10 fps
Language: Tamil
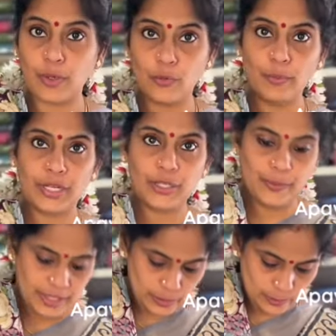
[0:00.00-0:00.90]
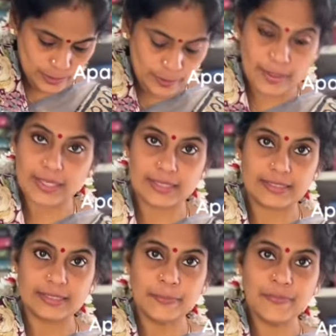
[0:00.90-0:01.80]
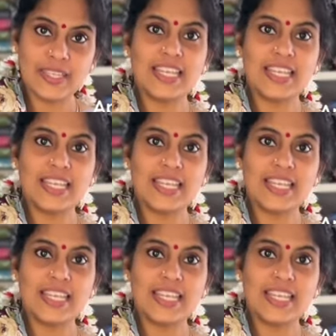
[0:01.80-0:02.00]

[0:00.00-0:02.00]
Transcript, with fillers: ப்ரௌன் மாதிரியுமே இருக்கும் உங்களுக்கு பார்க்குறதுக்கு